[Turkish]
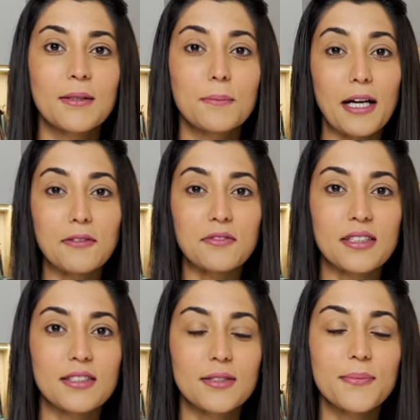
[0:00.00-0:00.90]
ben ve
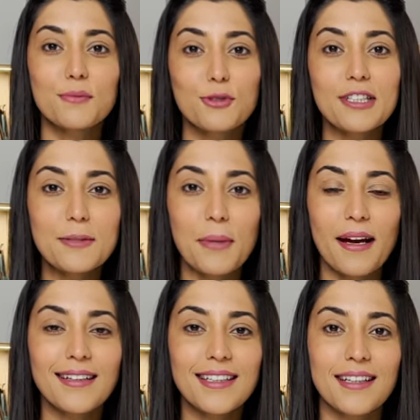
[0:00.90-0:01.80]
eşim. Burayı
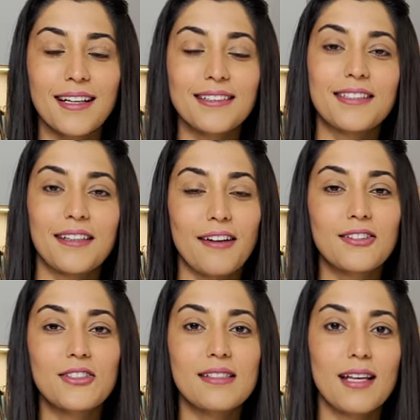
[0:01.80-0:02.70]
merak eden ya da
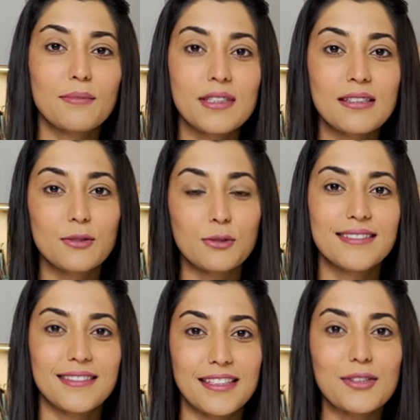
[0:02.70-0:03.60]
yerleşirsem nasıl olur
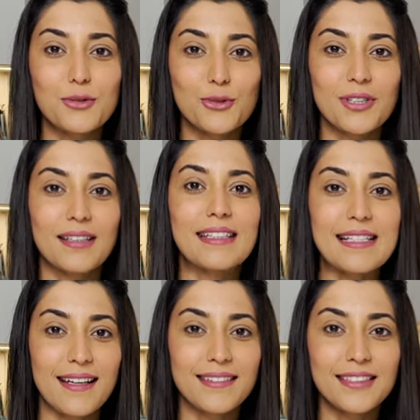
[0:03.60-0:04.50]
diye düşünen
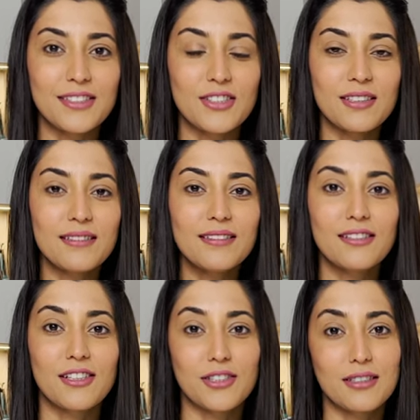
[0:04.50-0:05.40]
insanlar için
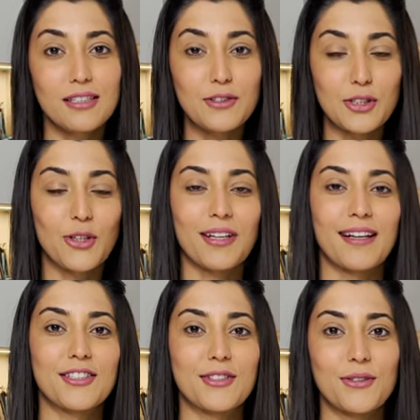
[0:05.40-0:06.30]
çeşitli
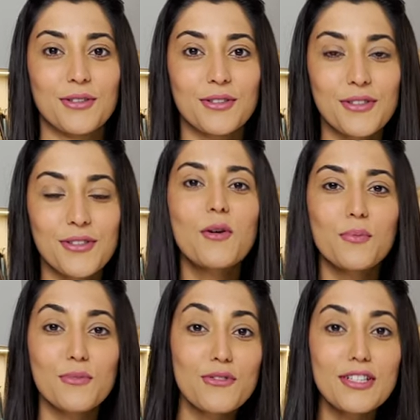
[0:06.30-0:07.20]
videolar çekiyoruz.
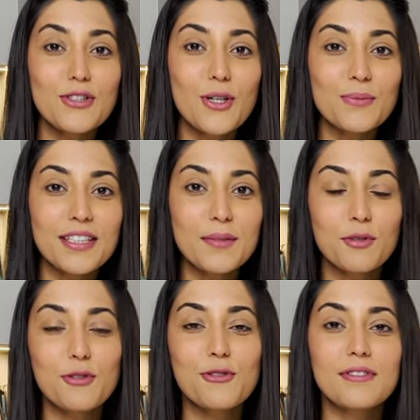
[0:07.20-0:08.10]
Bu videomda
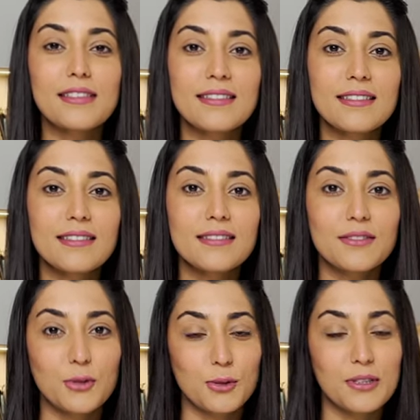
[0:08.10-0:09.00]
bir süredir
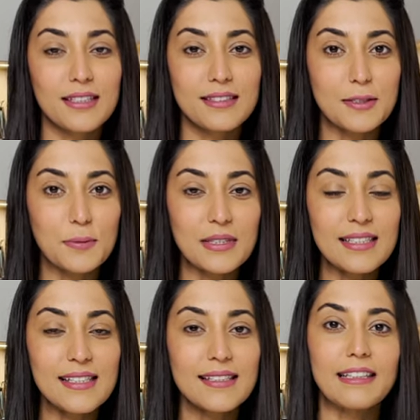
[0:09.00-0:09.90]

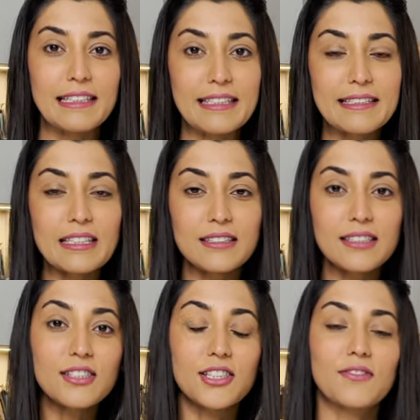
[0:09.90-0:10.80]
kullandığımız
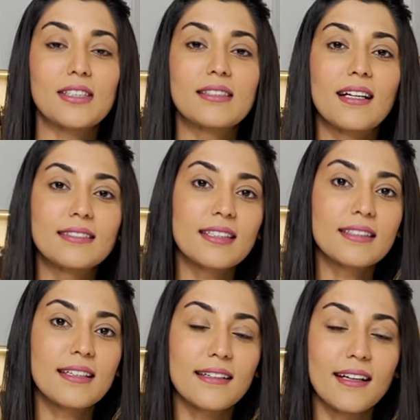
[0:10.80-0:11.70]
İngiltere'nin
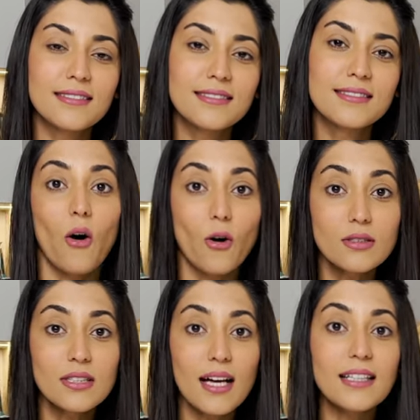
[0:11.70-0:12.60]
çiftliklerden gelen
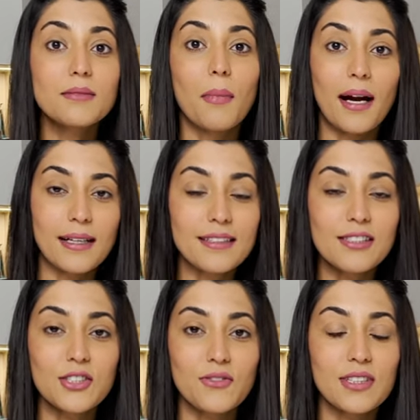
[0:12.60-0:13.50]
online market
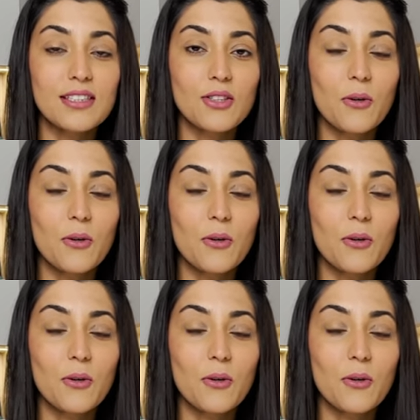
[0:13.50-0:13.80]
alışverişi